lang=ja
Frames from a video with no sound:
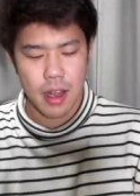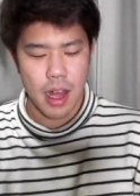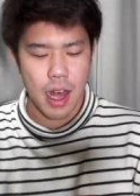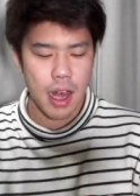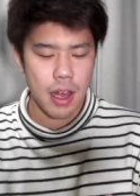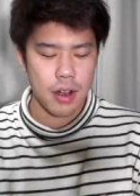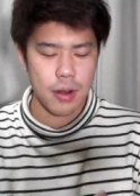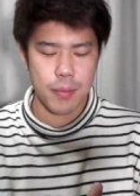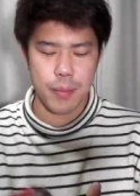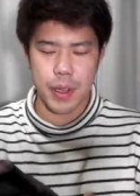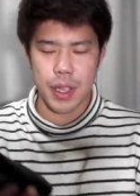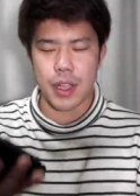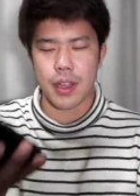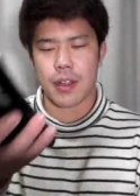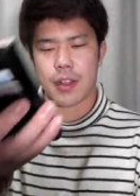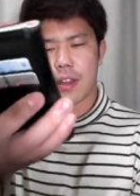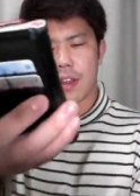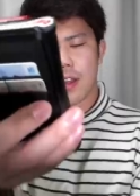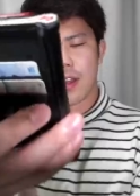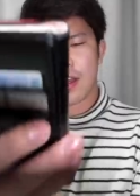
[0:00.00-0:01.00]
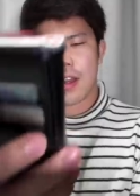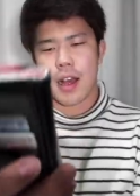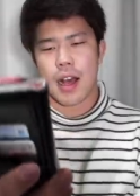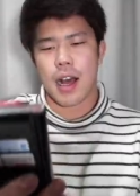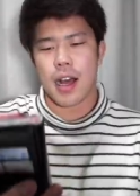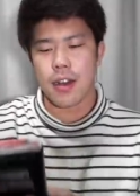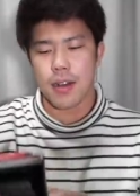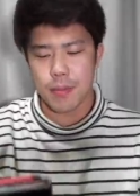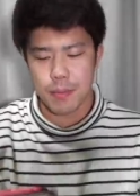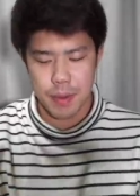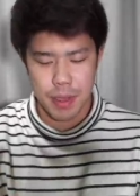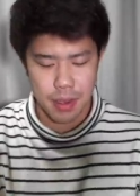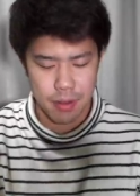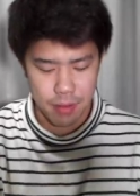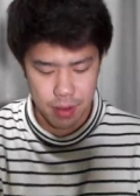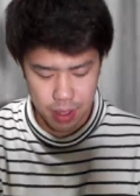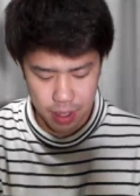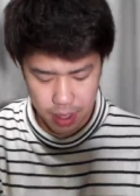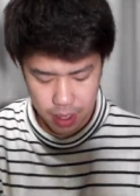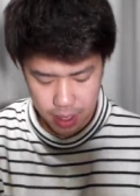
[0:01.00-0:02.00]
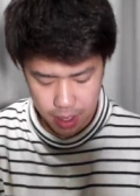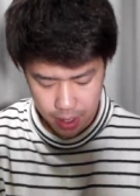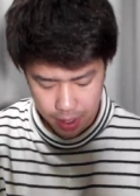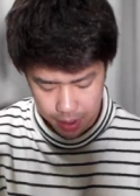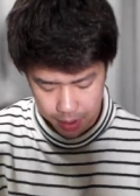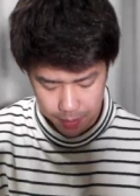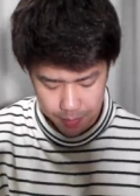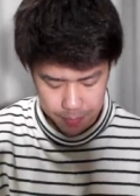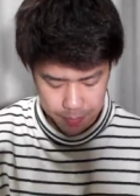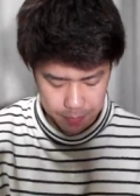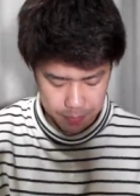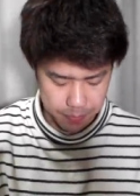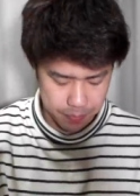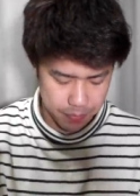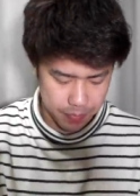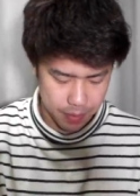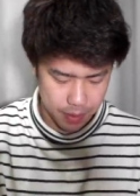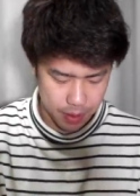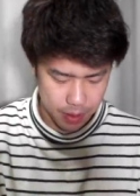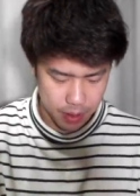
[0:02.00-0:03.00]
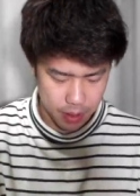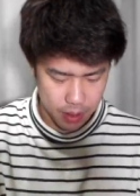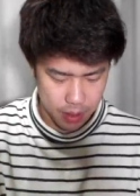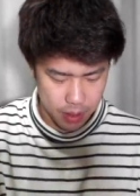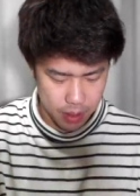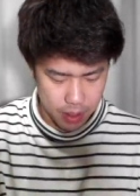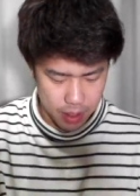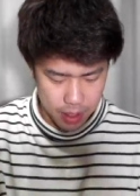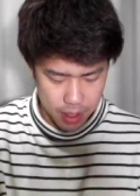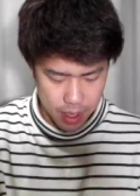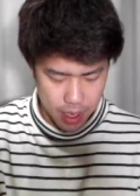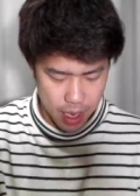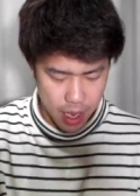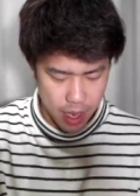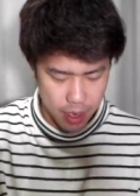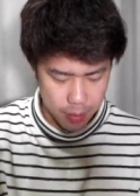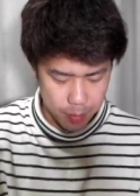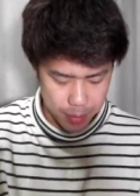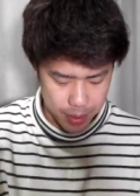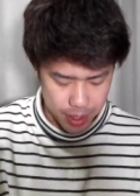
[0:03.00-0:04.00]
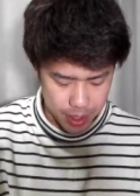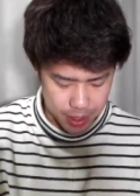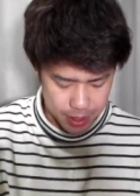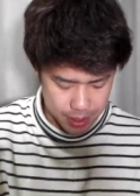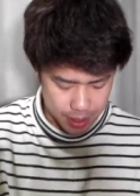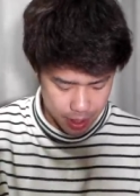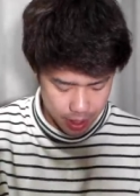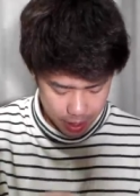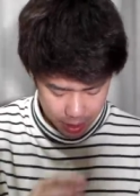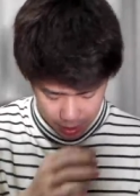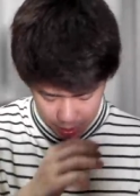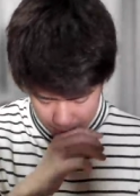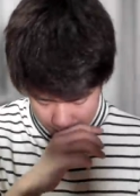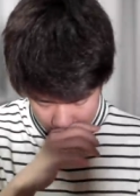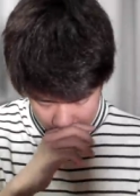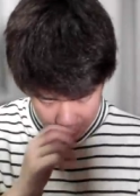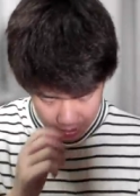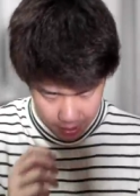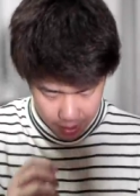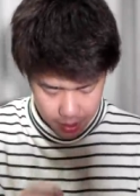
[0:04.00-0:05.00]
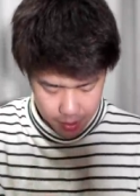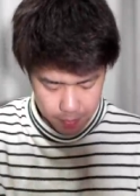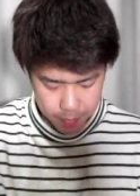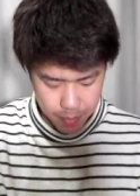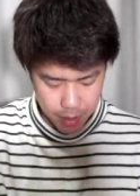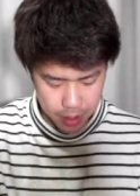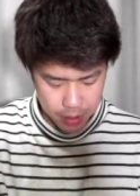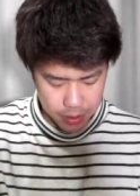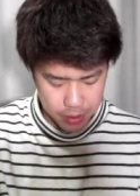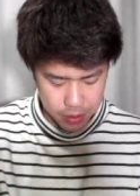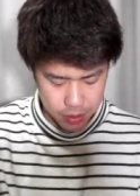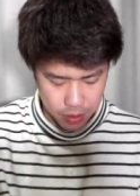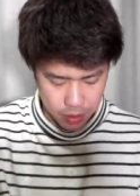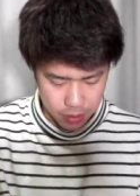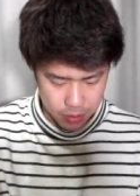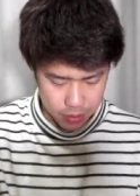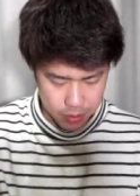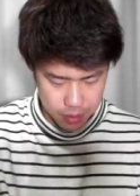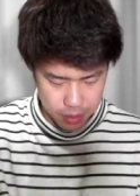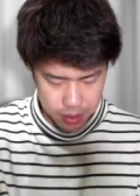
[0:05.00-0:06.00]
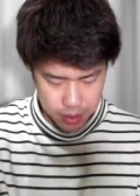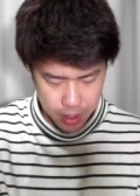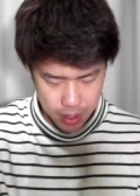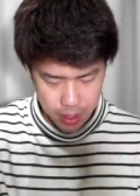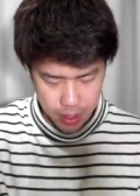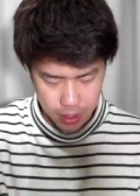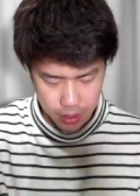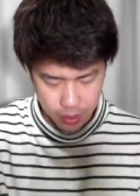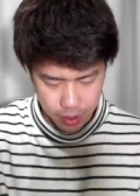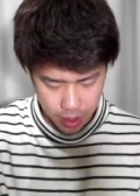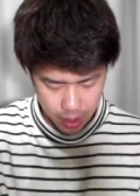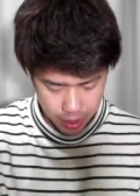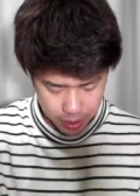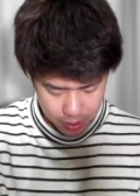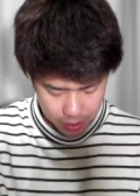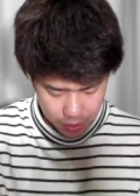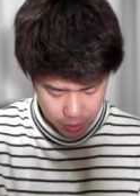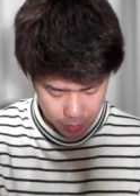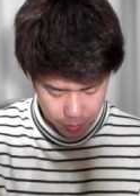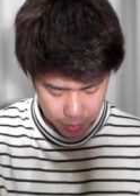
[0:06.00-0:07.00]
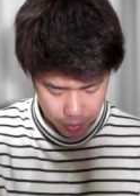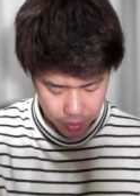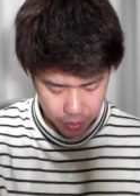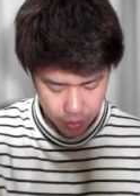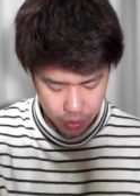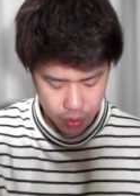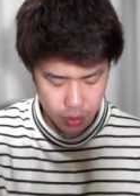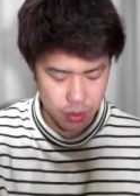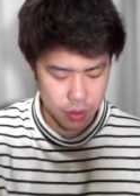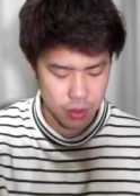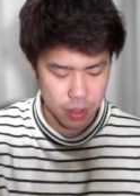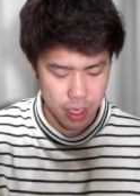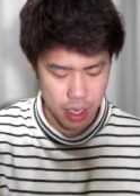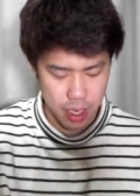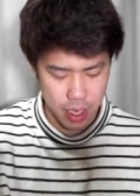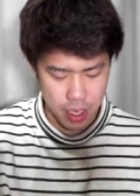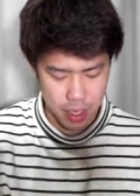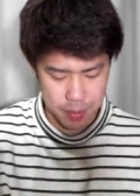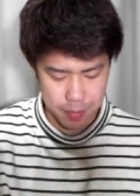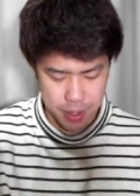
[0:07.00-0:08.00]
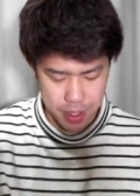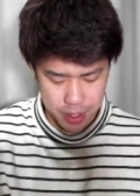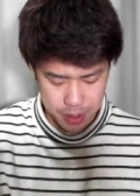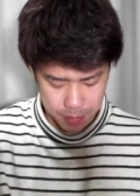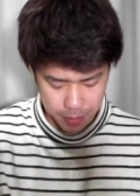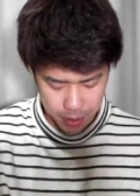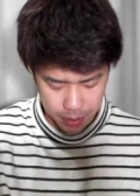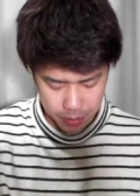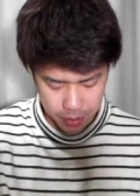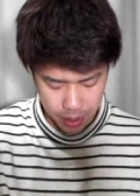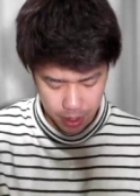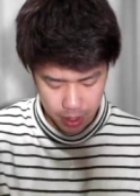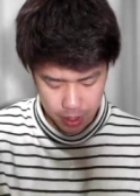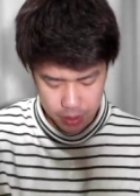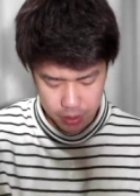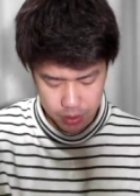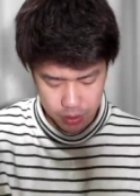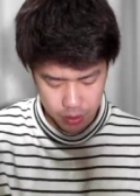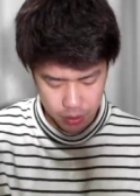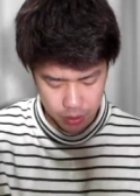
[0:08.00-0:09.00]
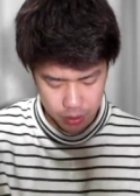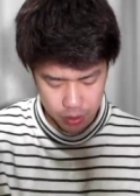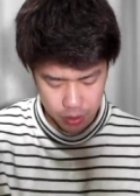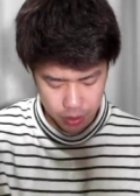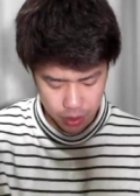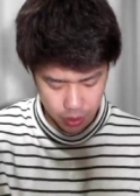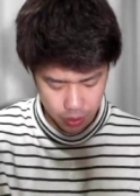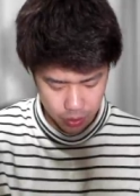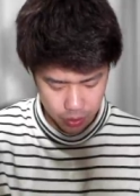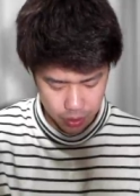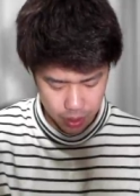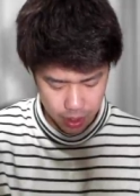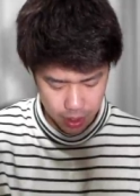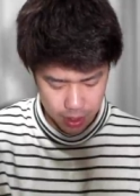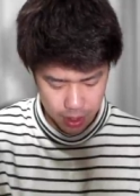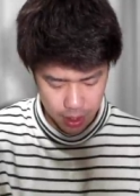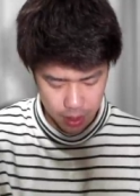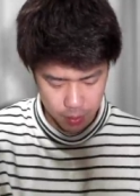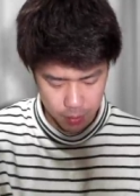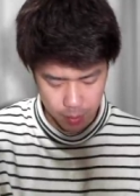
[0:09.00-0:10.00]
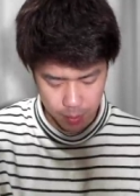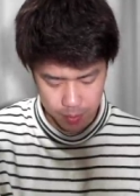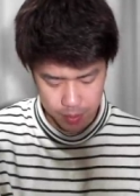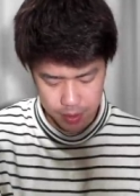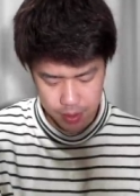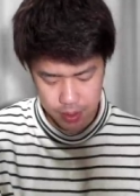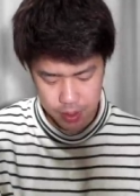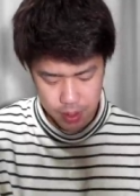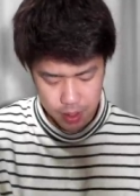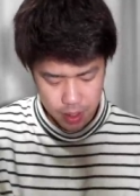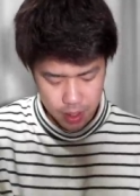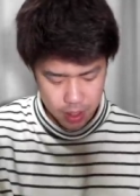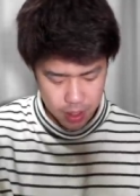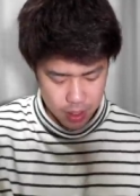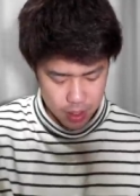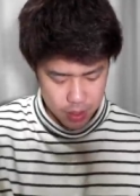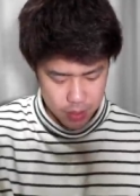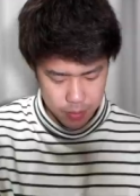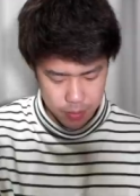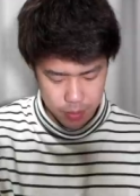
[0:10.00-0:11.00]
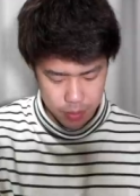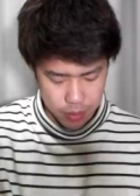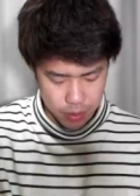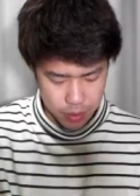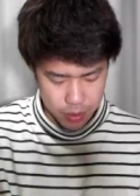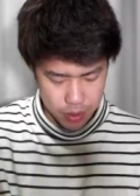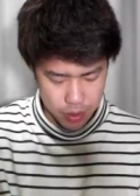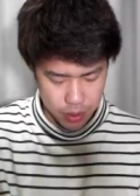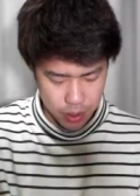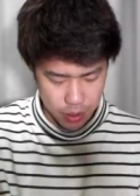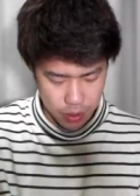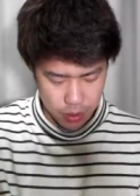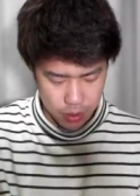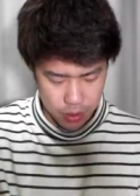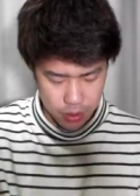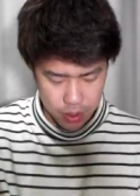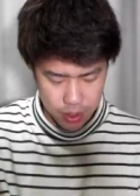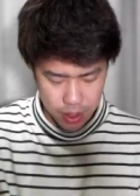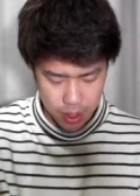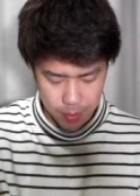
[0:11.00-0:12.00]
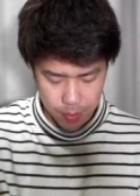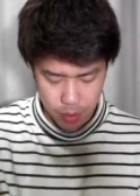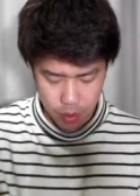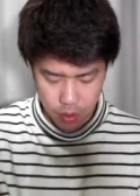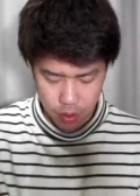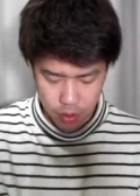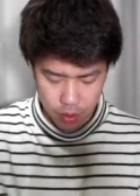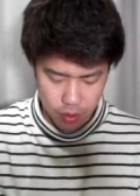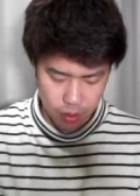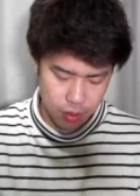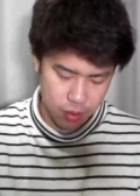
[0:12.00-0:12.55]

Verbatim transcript: アルピン。アルピンはね、アルピンですね。まあちょっと、さっきのね、自分の、えー、戒めのね、ちょっと初手ほぐでいきたいと思います。もう、初手ほぐしても、